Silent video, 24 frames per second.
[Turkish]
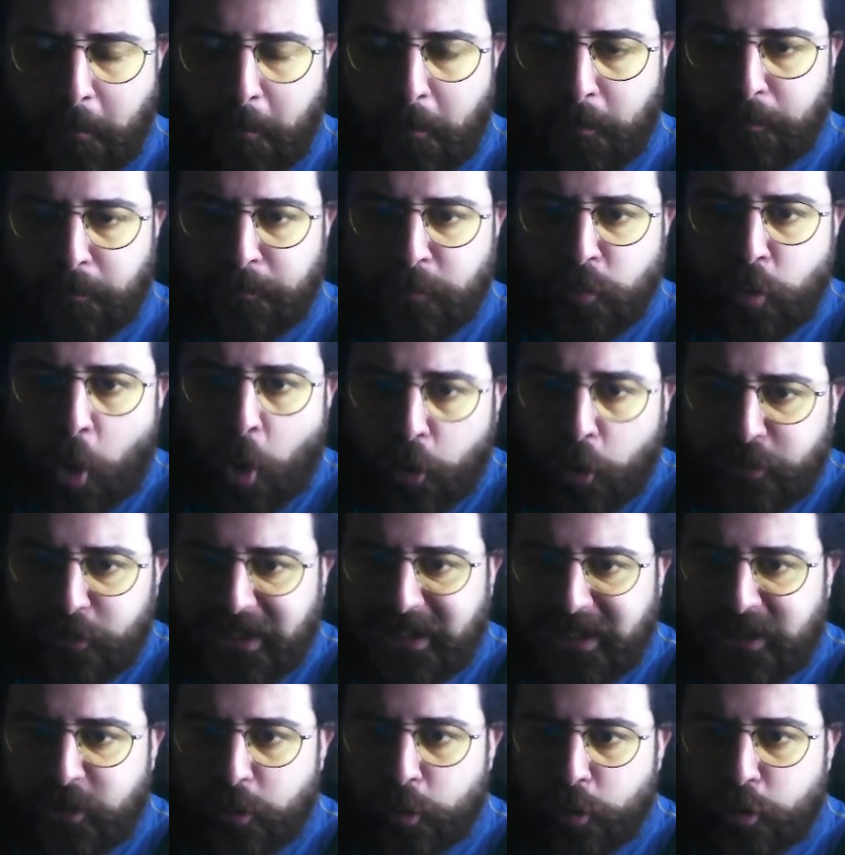
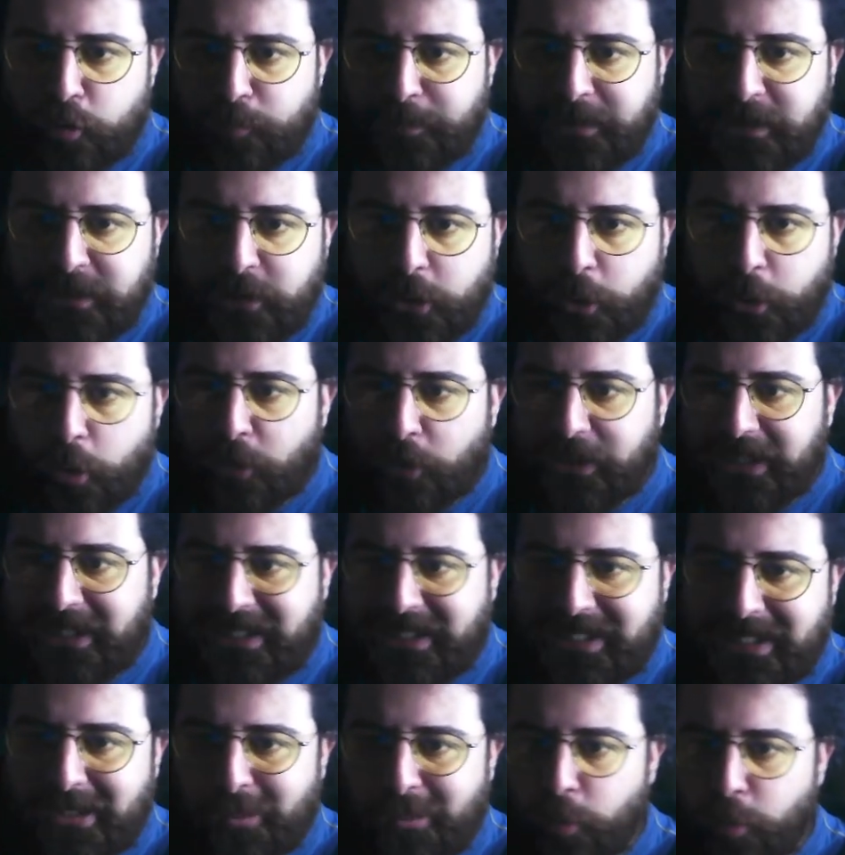4-2-3-1'deki o
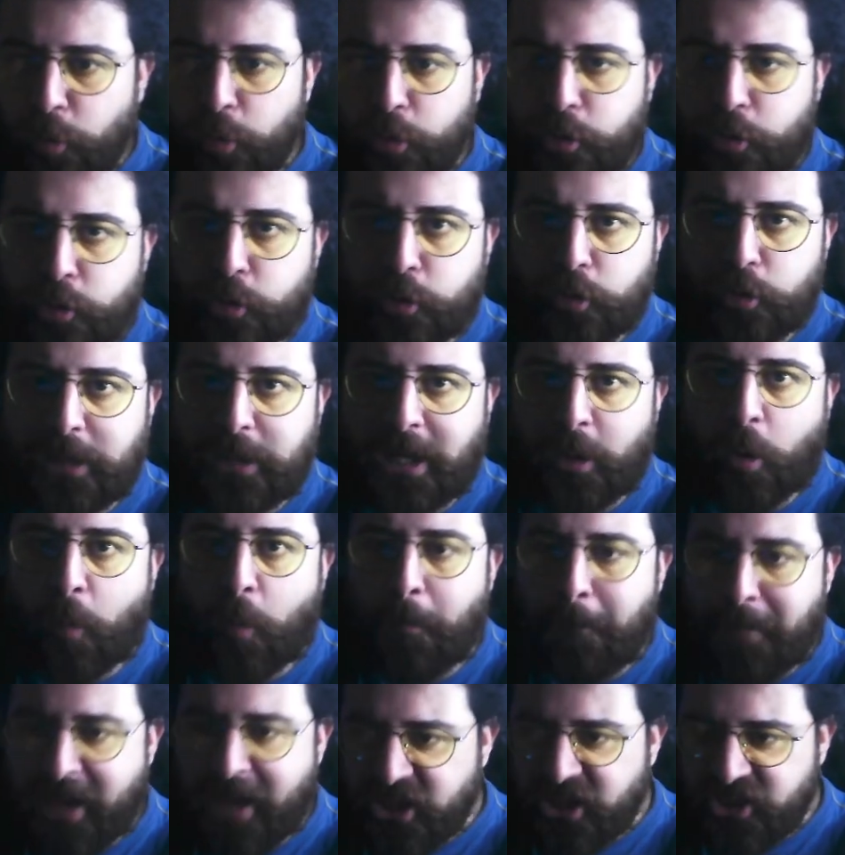2-3 yani o
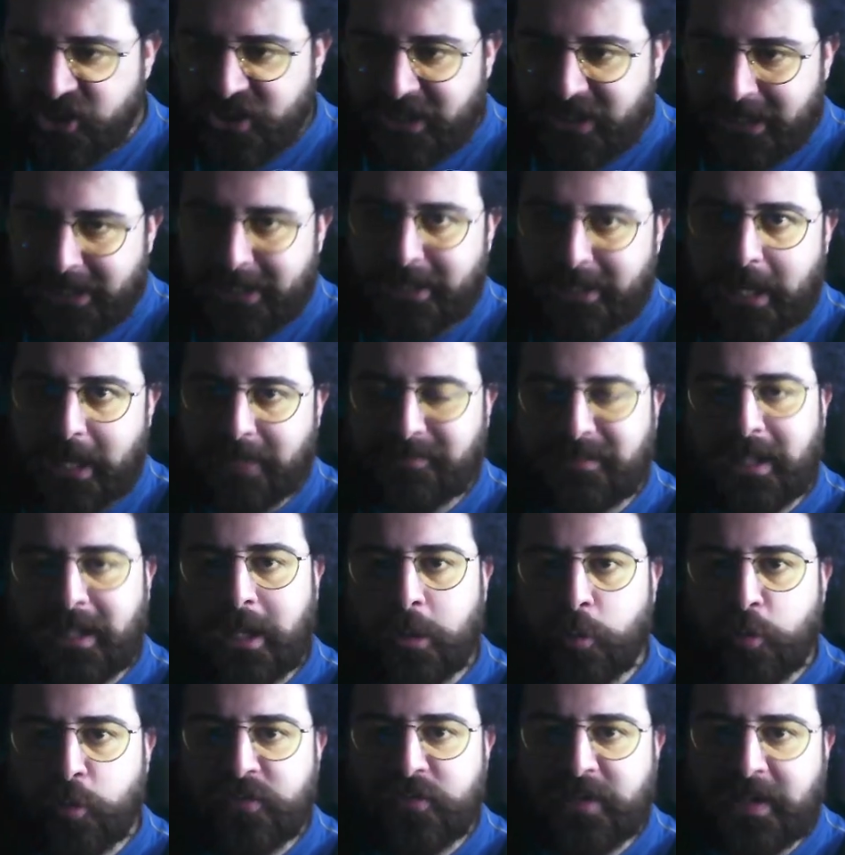5'li hatta
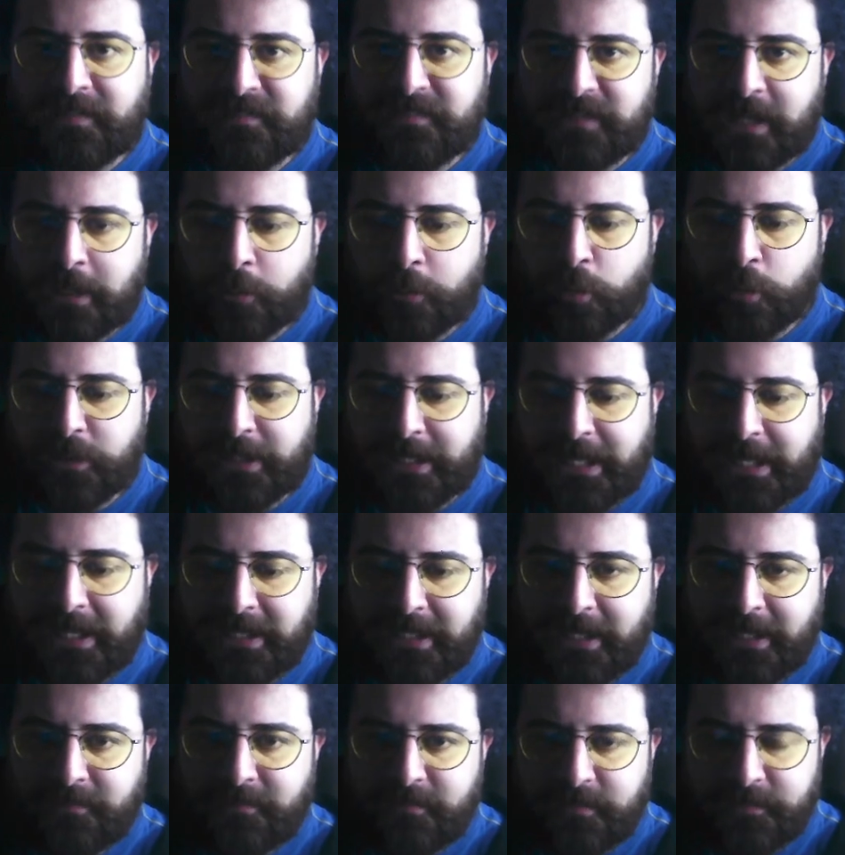Luis Adriano'yu da
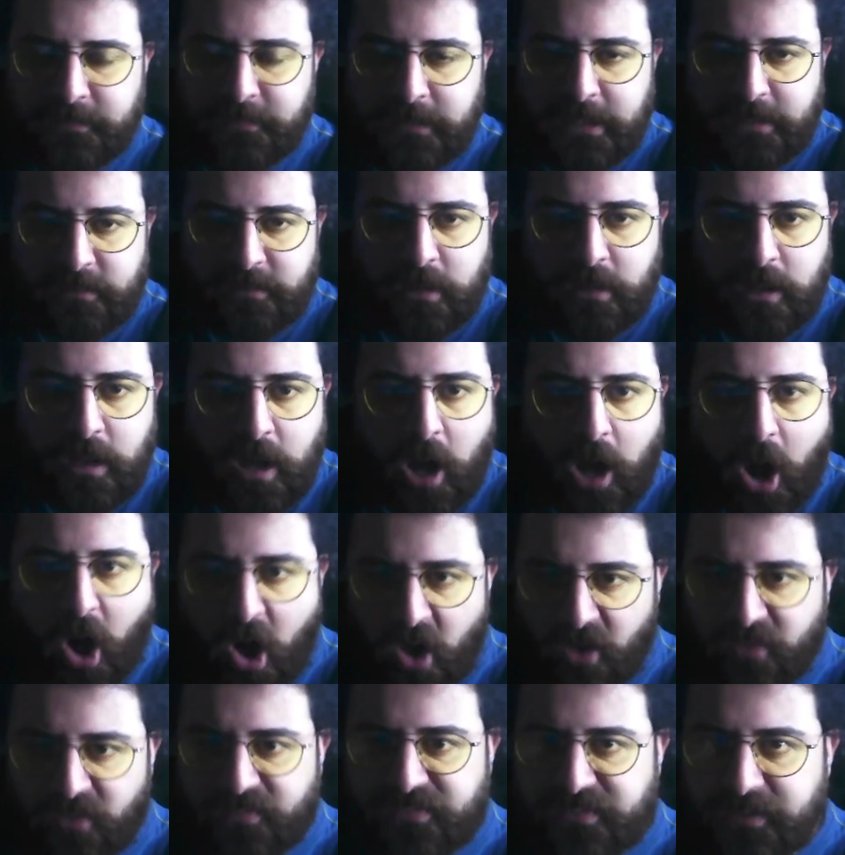geri getirdiler
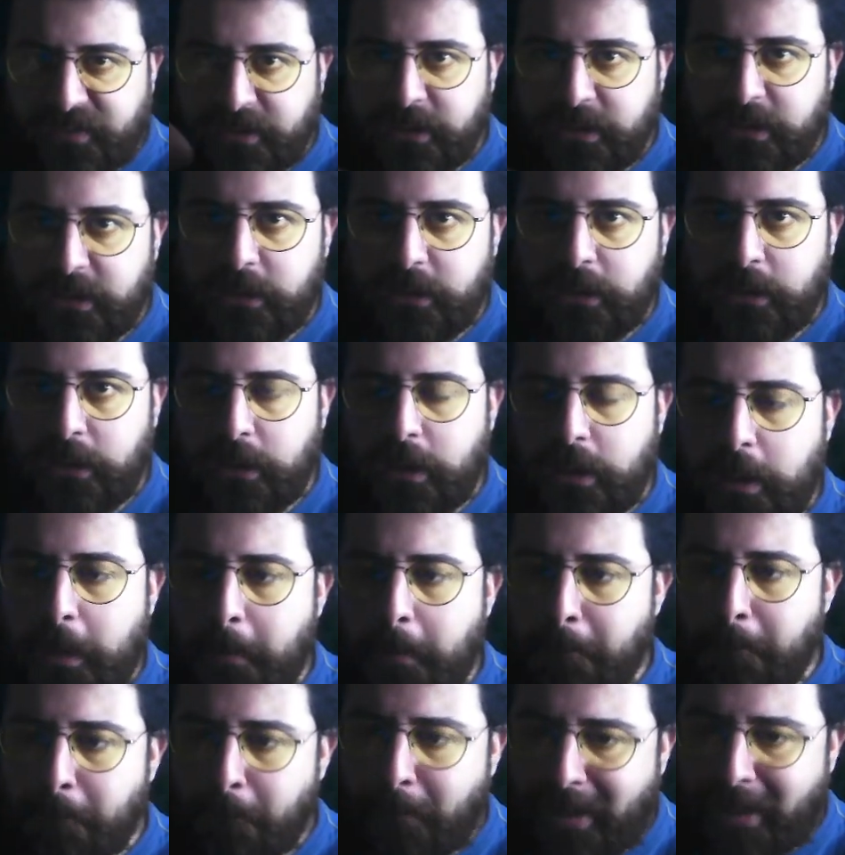altılı
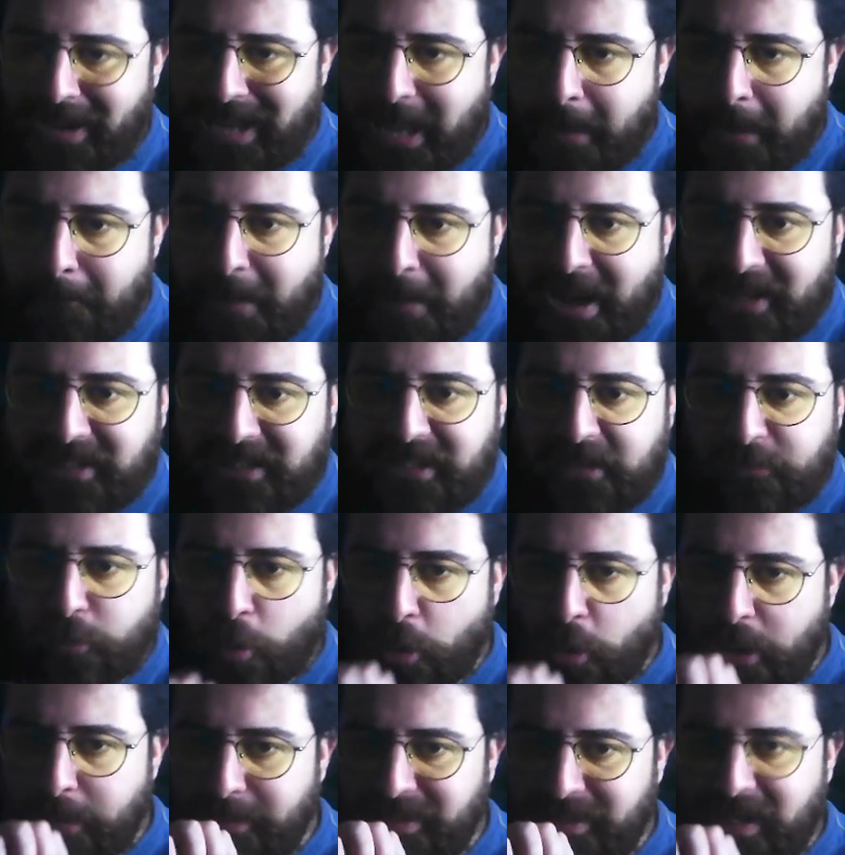baya merkezi
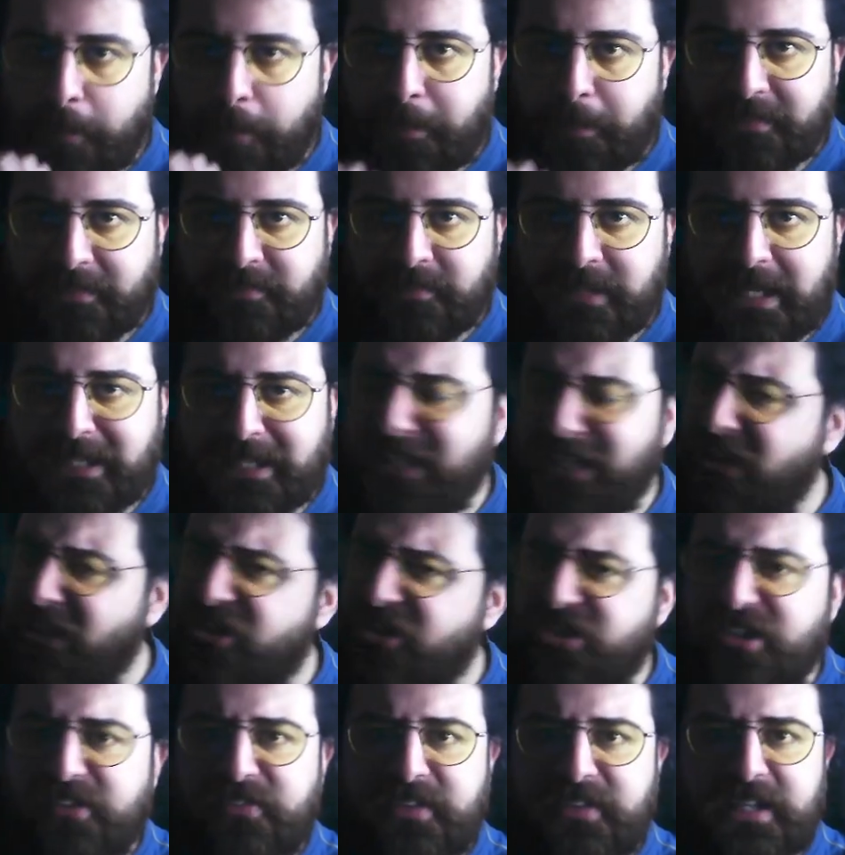öyle bir kapattılar ki hiç
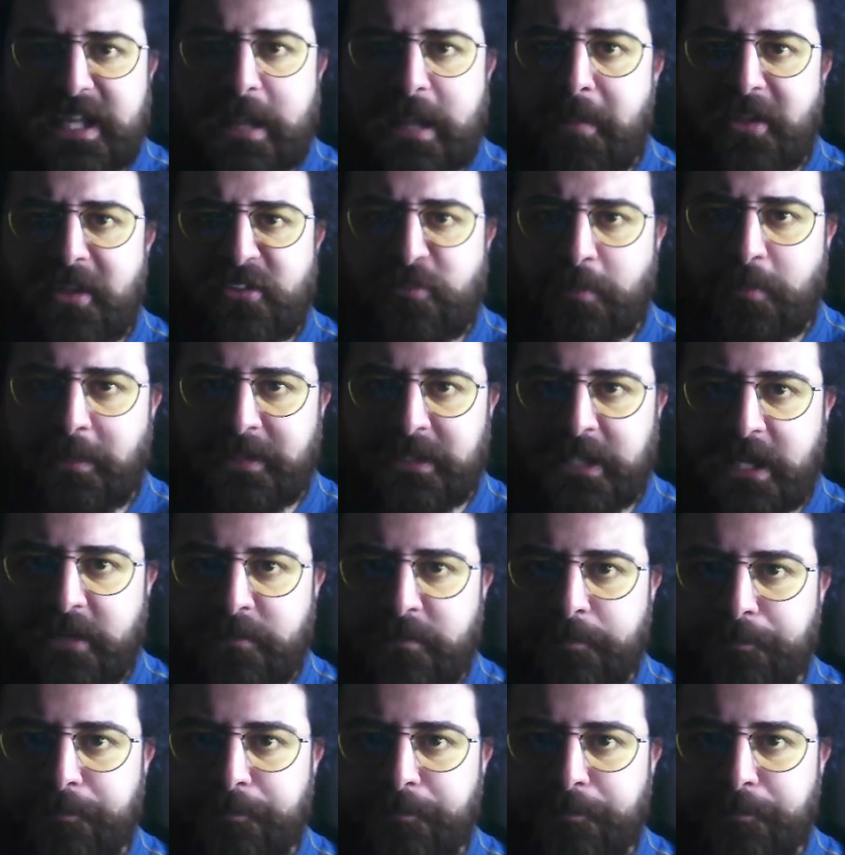çizgiye basmadılar.